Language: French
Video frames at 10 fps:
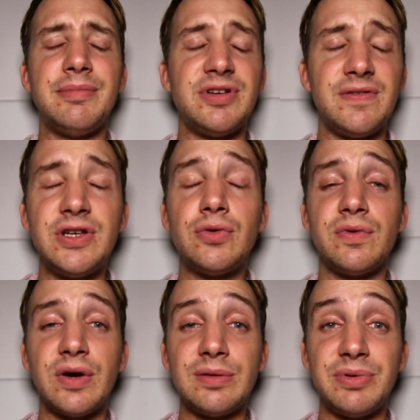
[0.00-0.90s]
mais j'avais dit que je vous
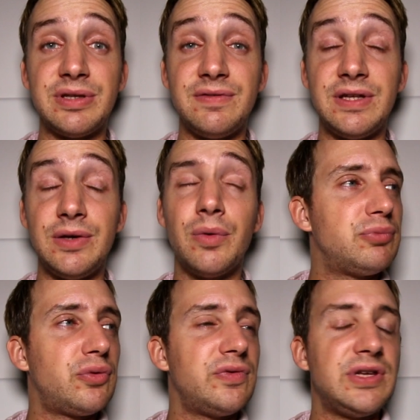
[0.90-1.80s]
ferai une petite vidéo
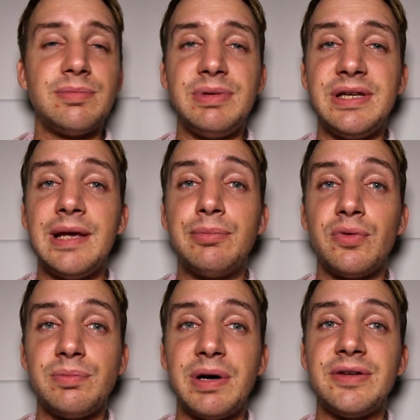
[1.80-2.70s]
pour vous expliquer et
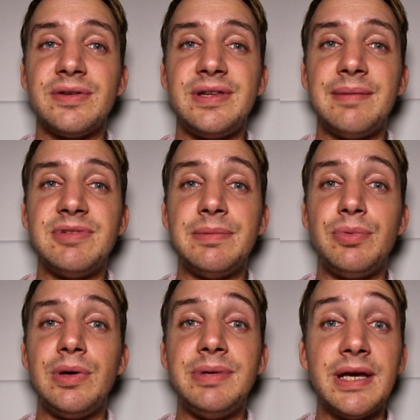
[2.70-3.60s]
pour vous présenter un petit
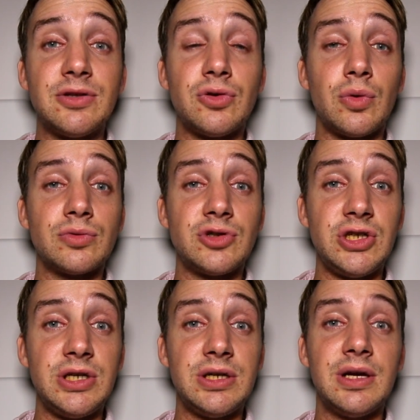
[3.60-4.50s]
peu et eh bien
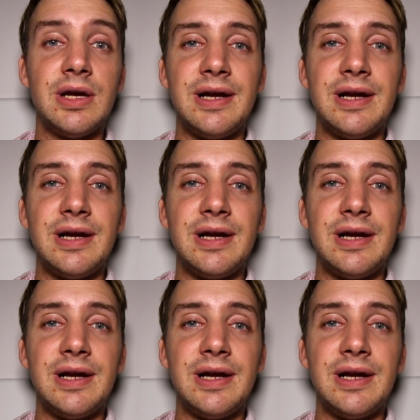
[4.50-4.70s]
Chongqing,